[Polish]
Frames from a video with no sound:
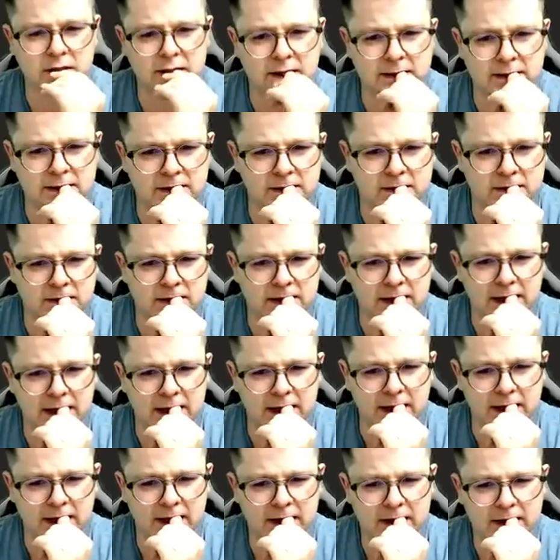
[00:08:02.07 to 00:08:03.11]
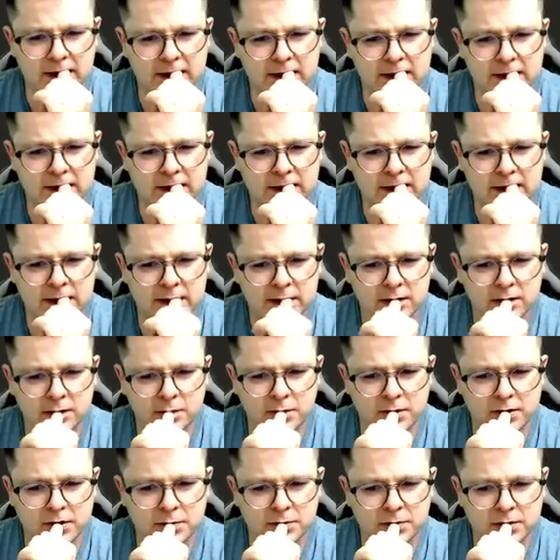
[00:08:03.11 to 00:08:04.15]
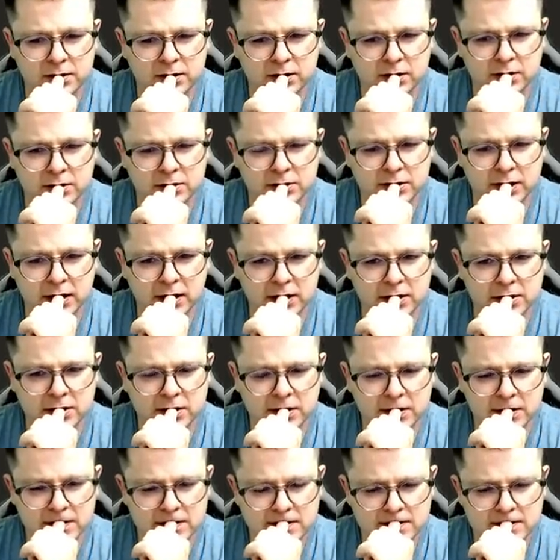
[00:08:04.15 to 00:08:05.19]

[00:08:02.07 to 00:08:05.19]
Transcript: jest, ok. To może być groźniejsze.